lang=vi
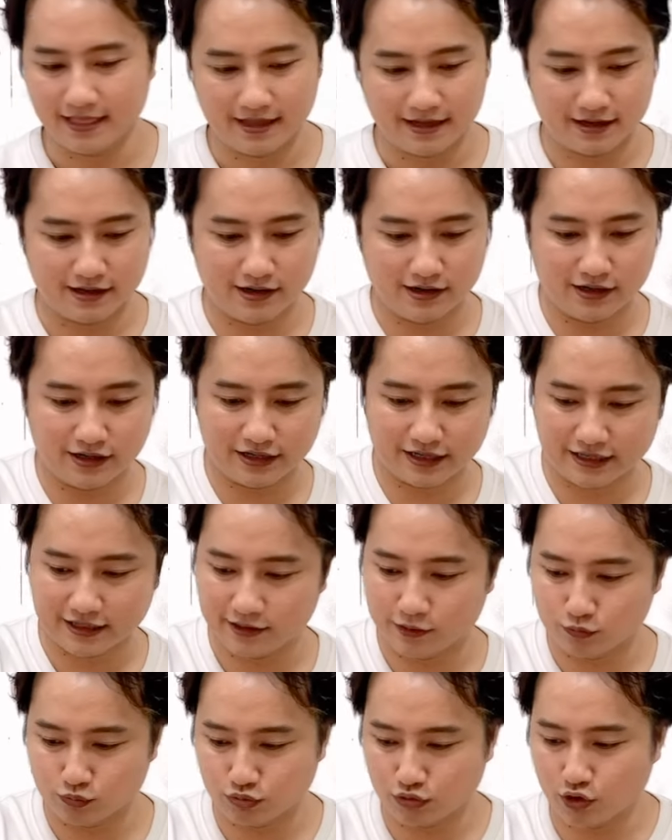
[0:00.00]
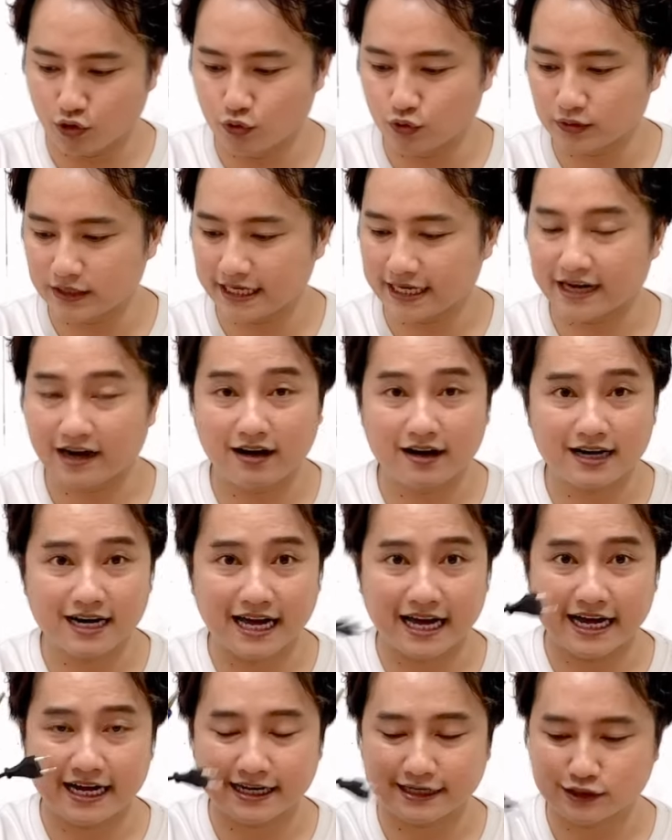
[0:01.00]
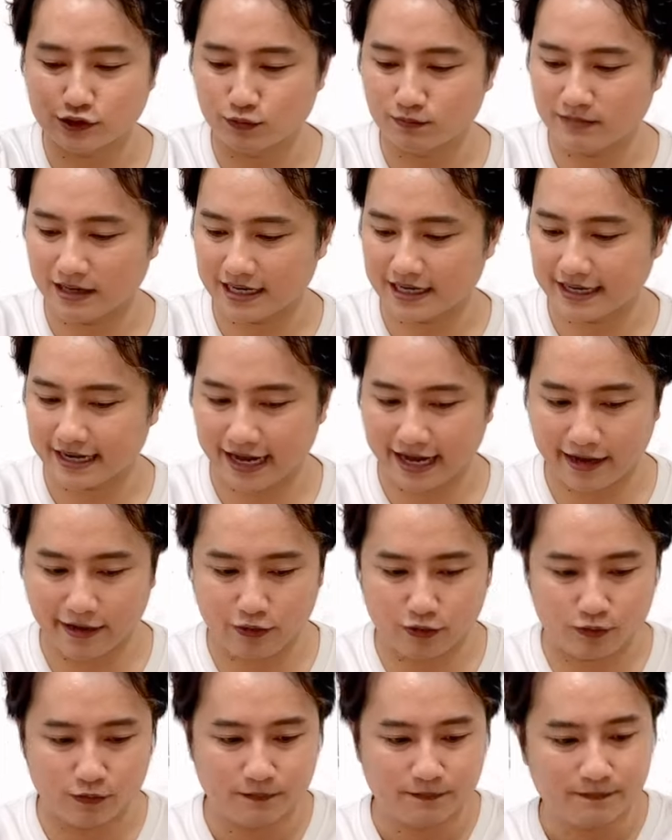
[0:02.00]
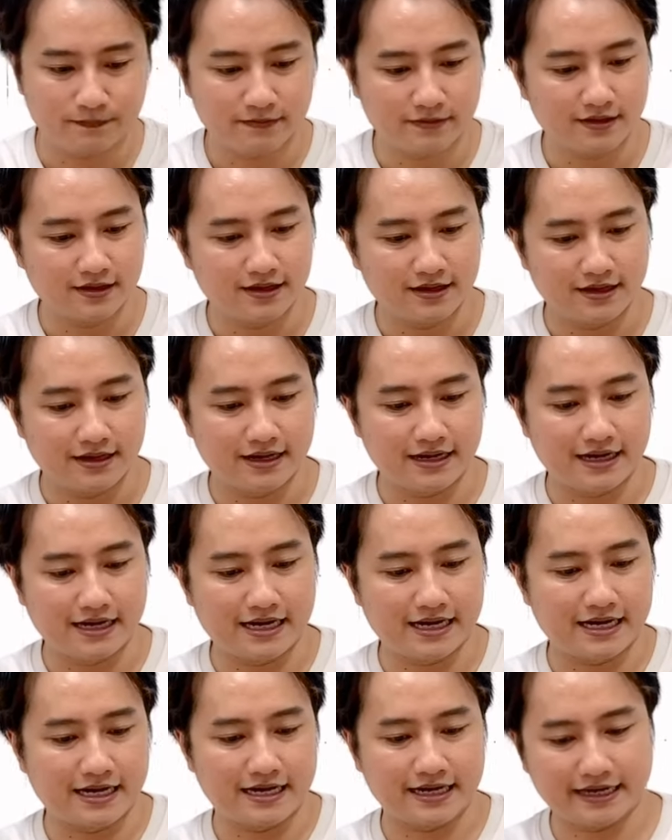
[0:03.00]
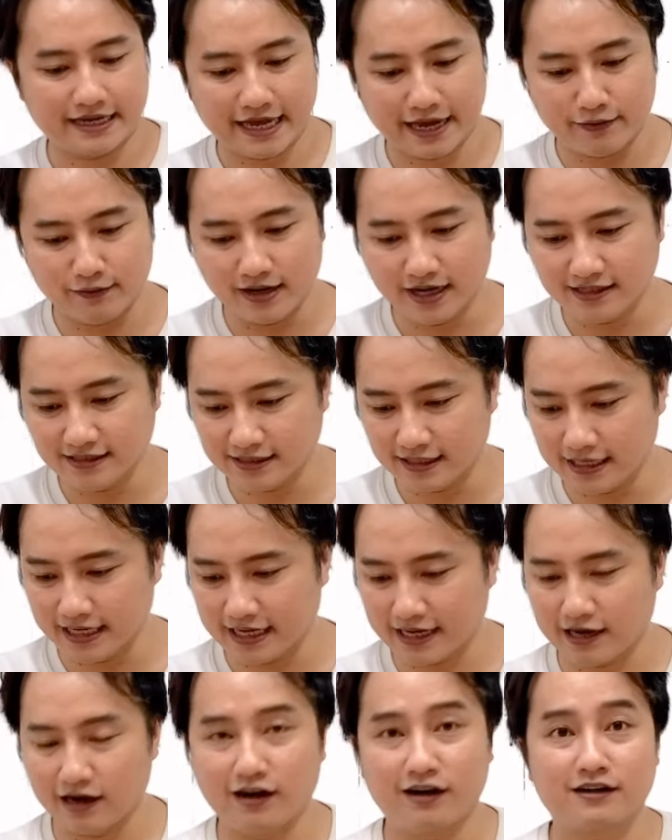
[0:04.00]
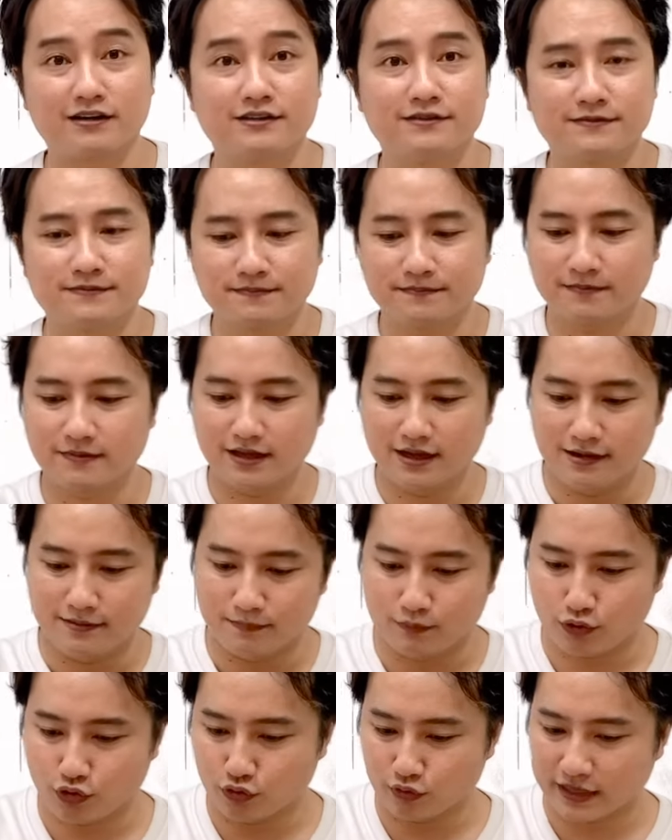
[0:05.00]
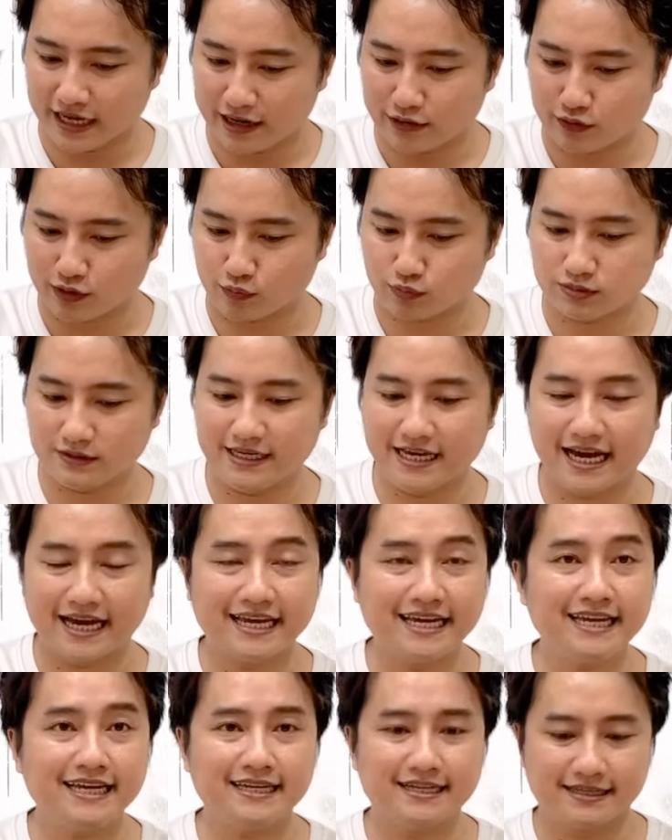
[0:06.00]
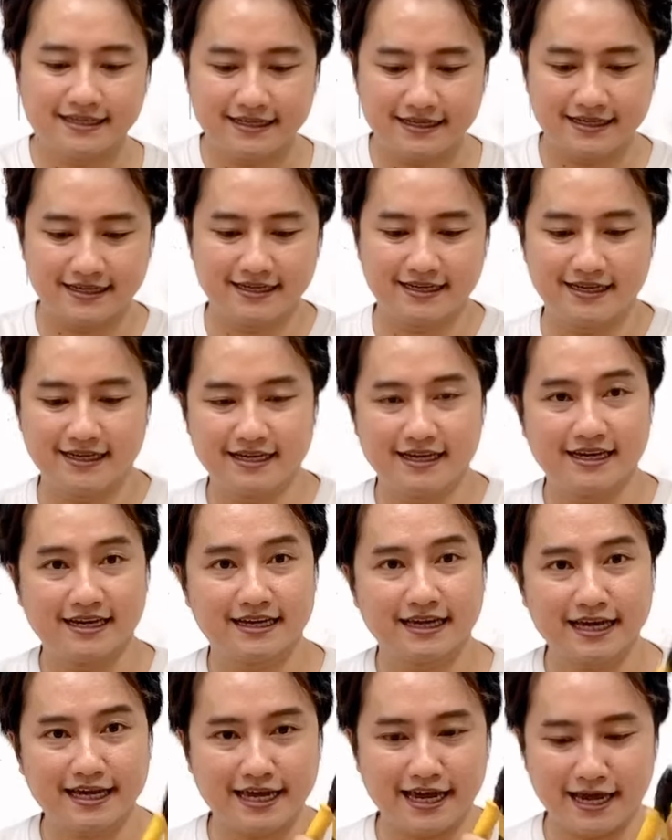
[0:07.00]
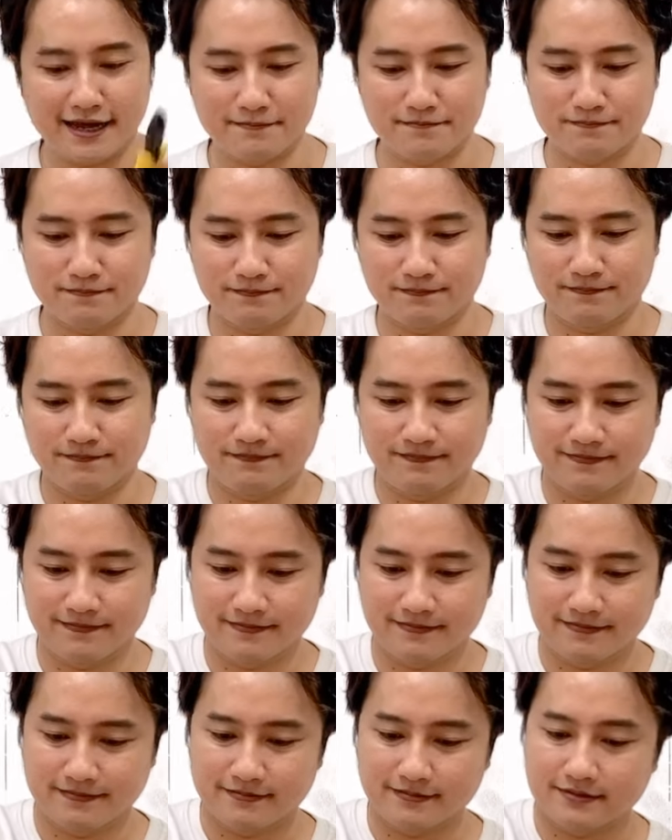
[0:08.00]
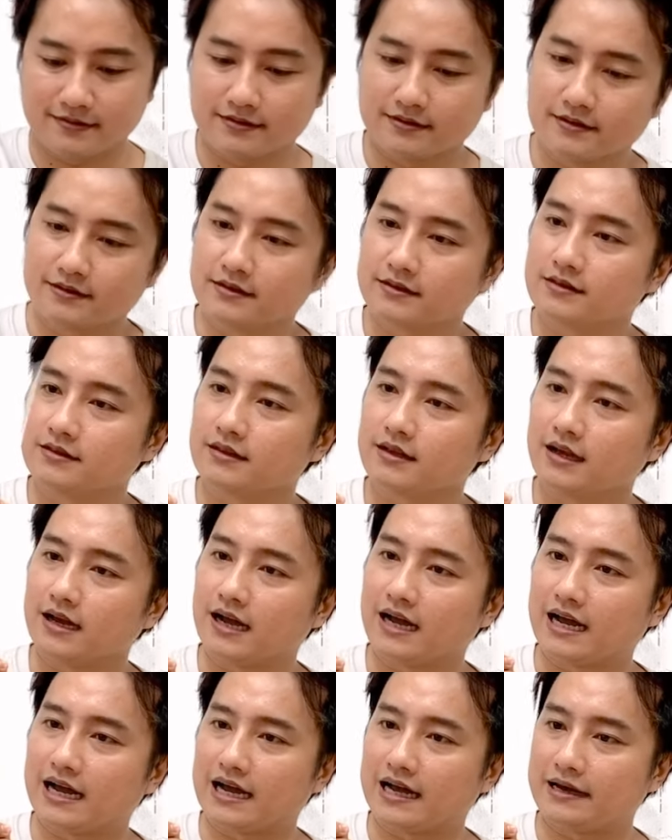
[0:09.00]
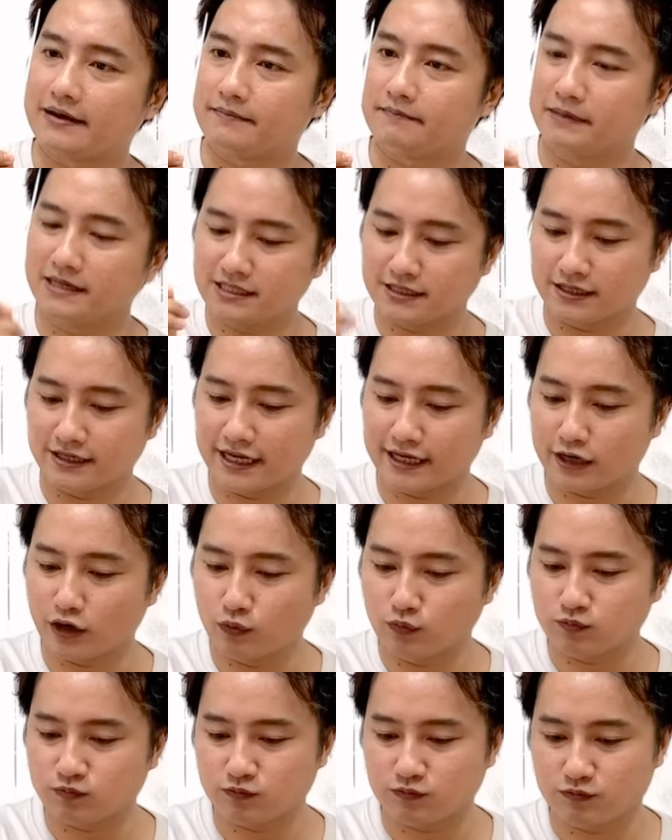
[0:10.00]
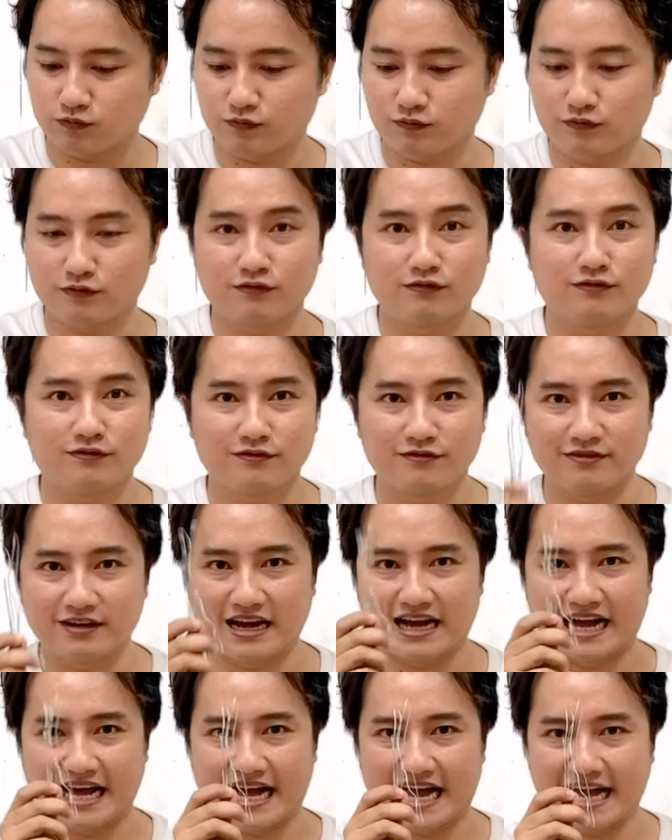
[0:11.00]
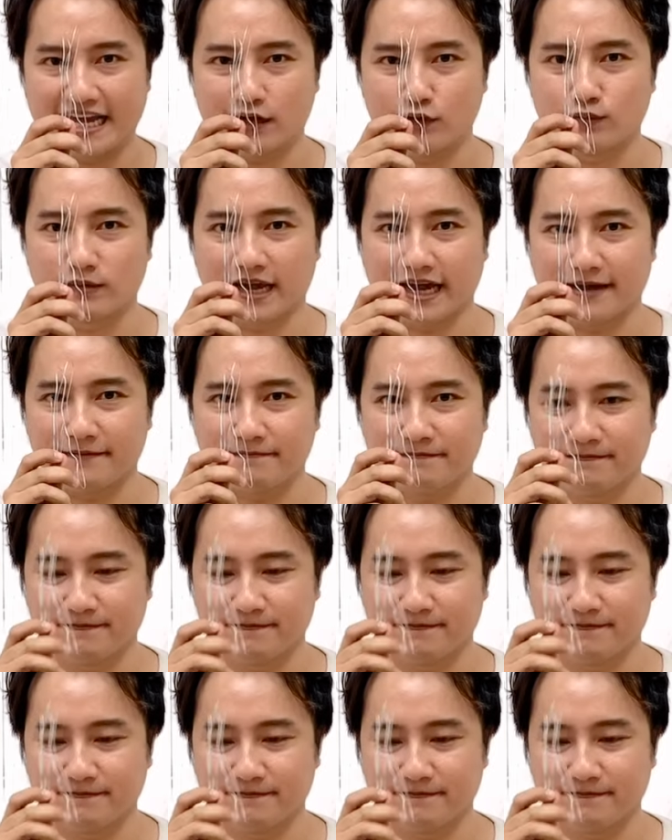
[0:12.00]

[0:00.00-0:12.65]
Rồi dụng cụ thì có là súng bắn keo, à, keo nến silicon, một con dao rọc giấy, cái kềm, à, mấy sợi dây rút và hai cọng kẽm.